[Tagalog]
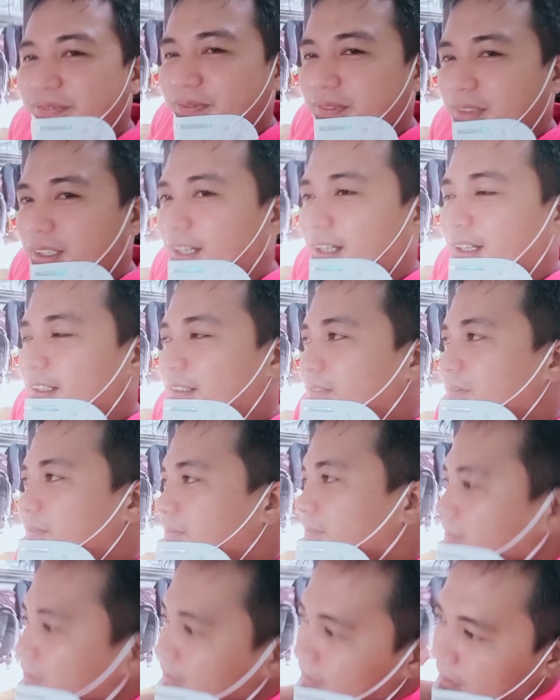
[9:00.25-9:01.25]
Ah.
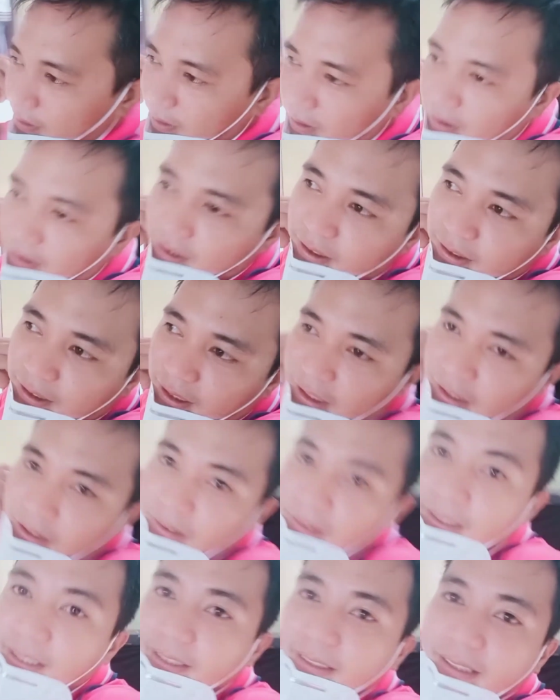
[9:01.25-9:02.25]
Saka
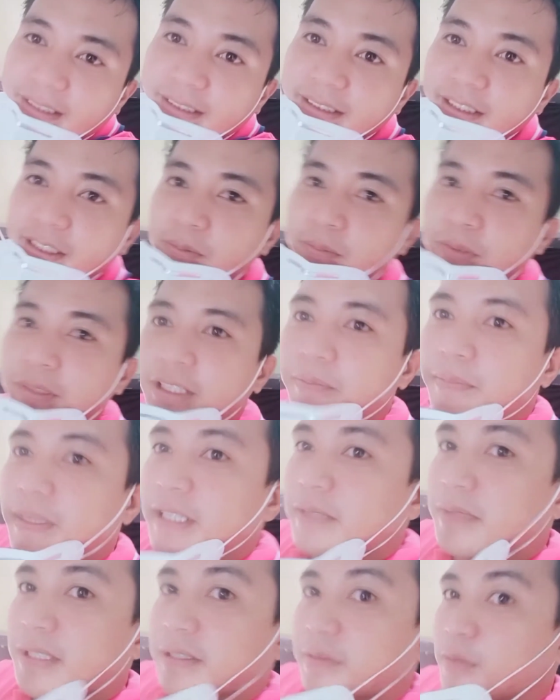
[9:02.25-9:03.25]
yun guys, alisin ko muna yung
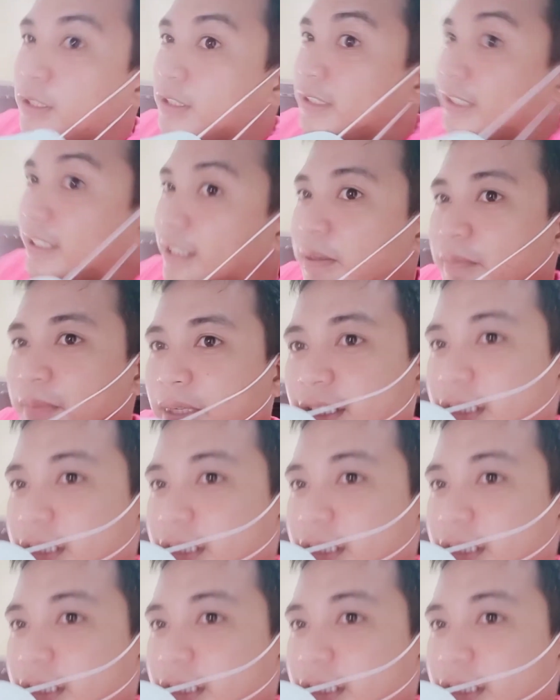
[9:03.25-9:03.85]
face mask ko kasi kami lang